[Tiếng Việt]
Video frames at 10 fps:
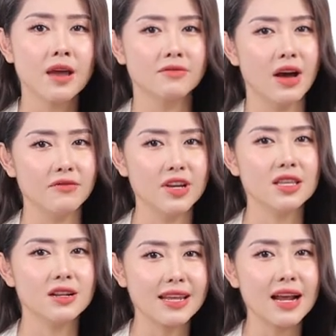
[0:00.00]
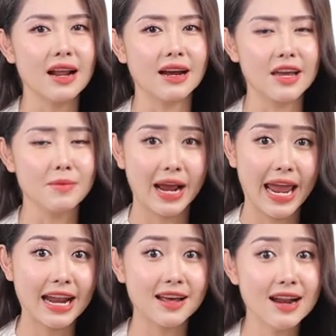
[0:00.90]
và vi tin chắc rằng khi mà
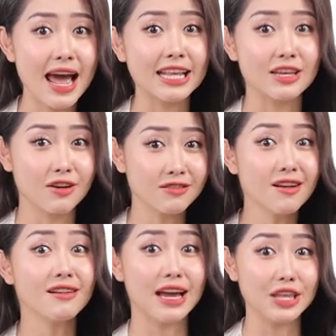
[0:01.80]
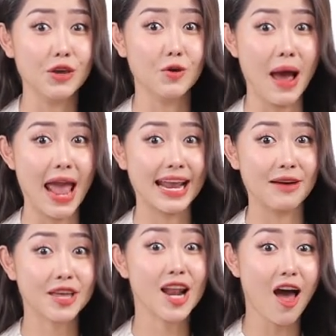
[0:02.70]
nghe đến đây thì có rất là nhiều bạn
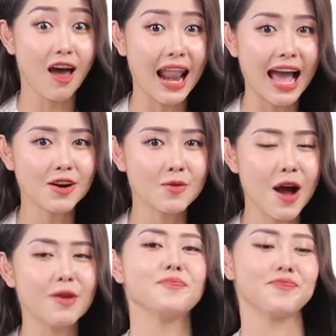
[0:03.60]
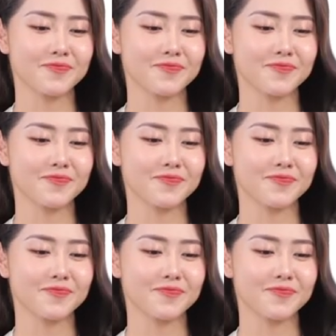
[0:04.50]
cảm thấy lo lắng đúng không